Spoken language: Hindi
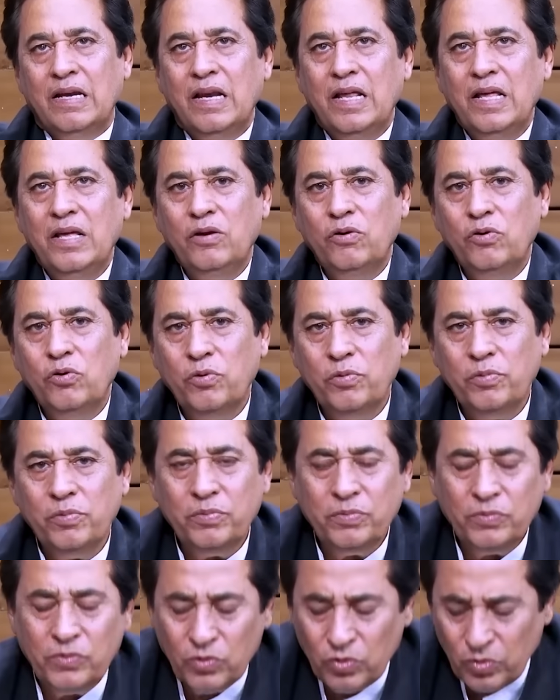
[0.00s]
नहीं
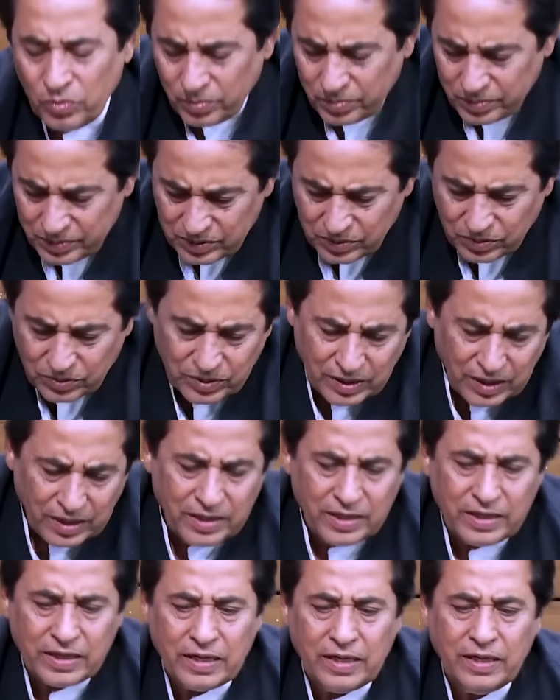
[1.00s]
उम्र उम्र तो
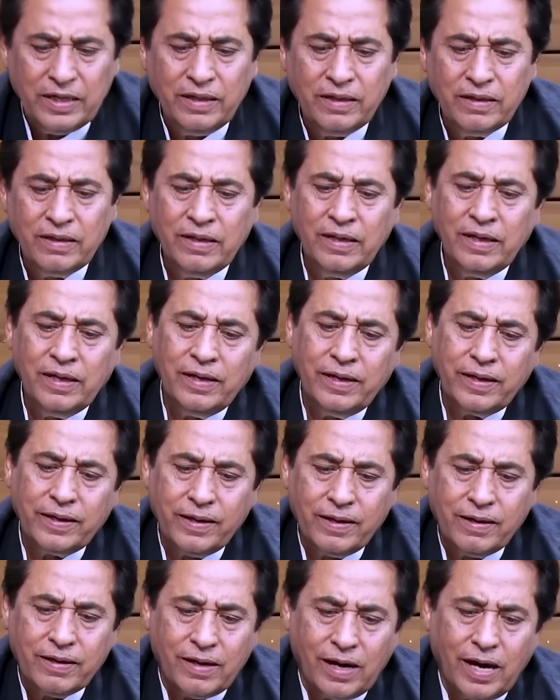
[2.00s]
नहीं निकली
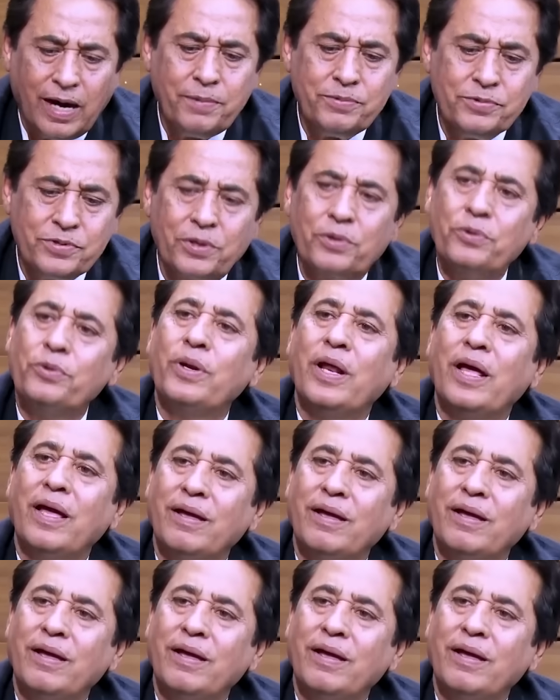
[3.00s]
लेकिन ख्वाब ज़रूर